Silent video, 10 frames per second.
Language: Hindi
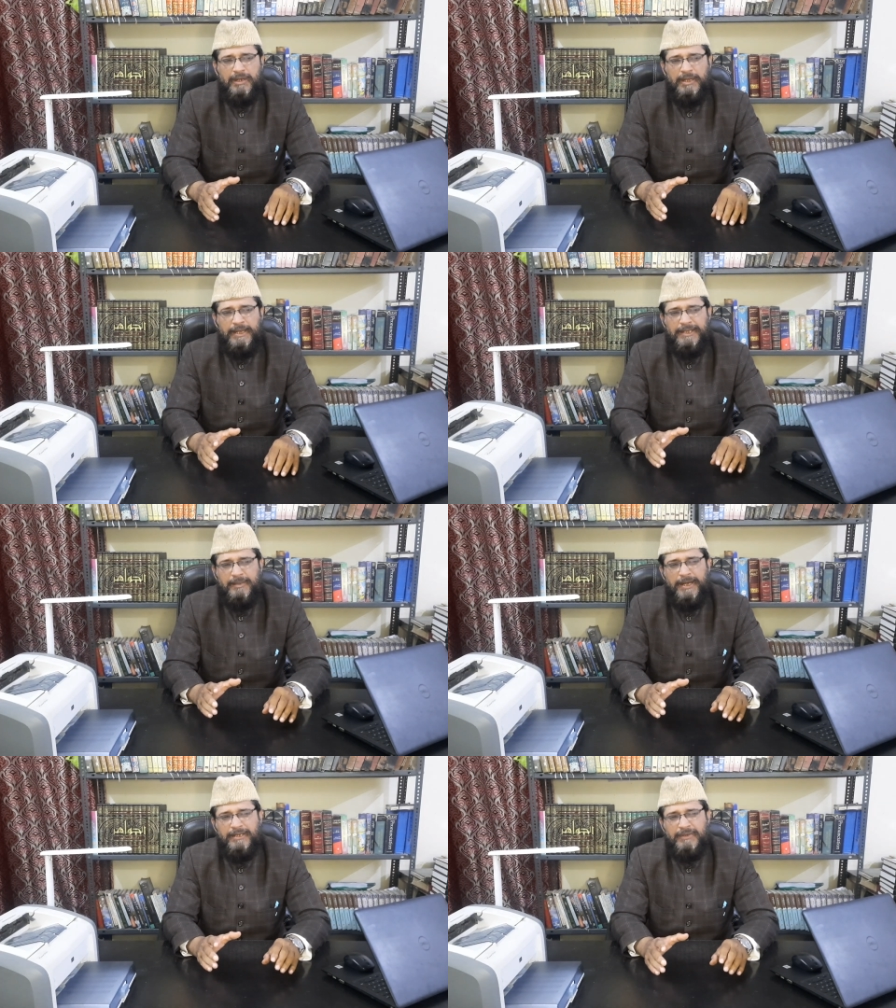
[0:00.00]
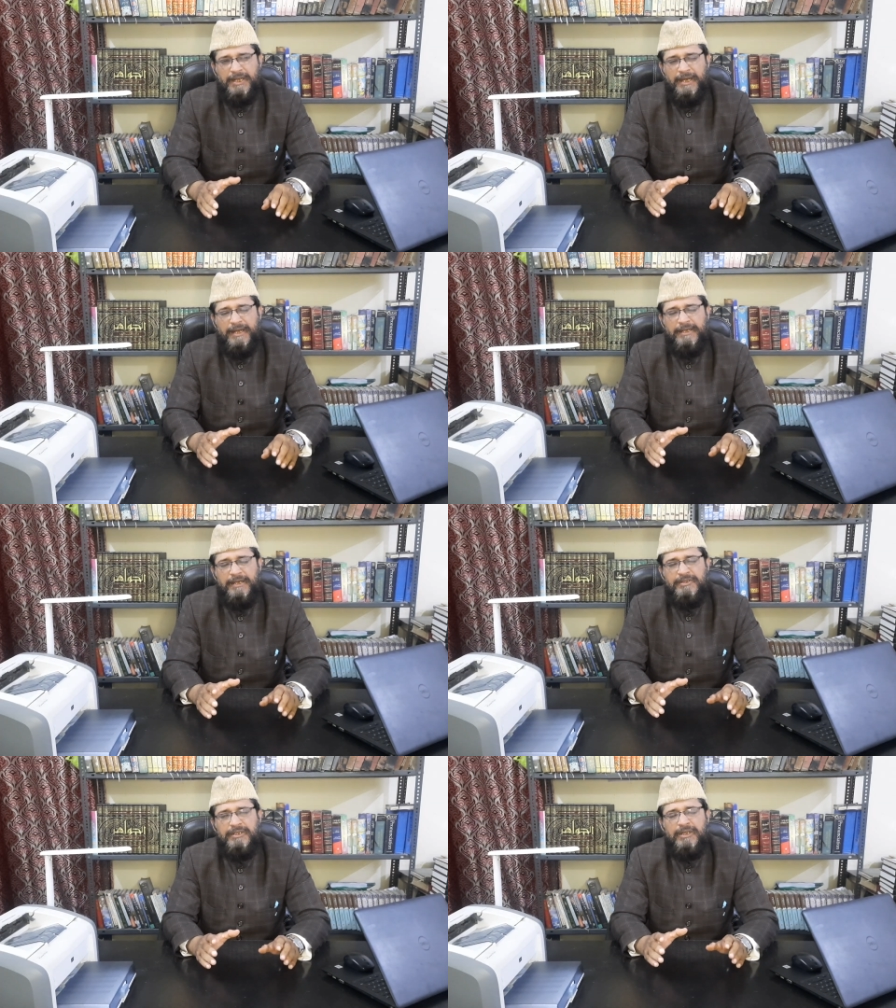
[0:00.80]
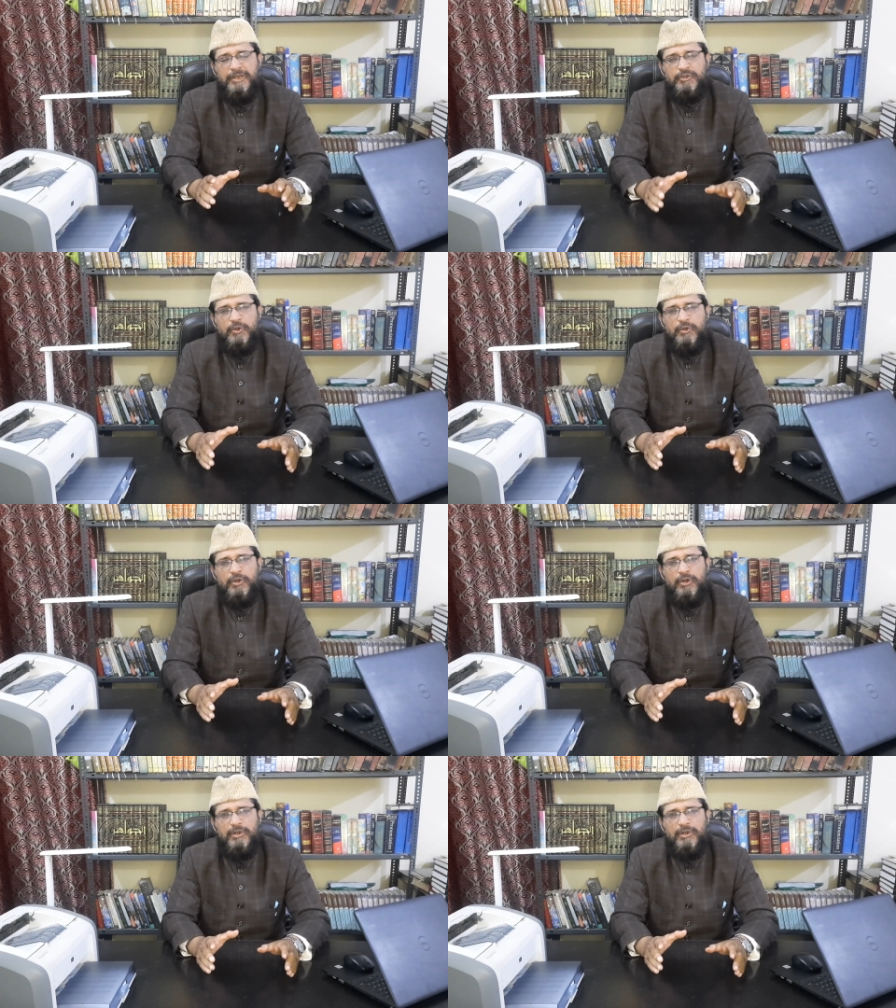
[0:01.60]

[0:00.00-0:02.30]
अल्लाह तबारक वाली ने जिन रिश्तों को